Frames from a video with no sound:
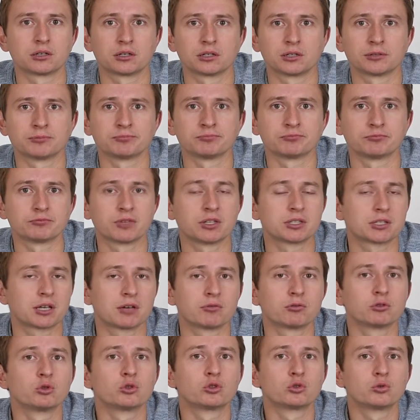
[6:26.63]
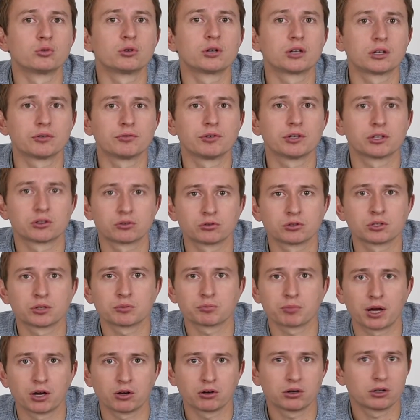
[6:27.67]
ähm, wenn es einfach nur dunkel wird und ich
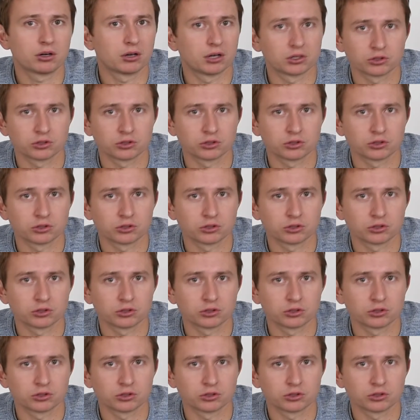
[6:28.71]
brauche,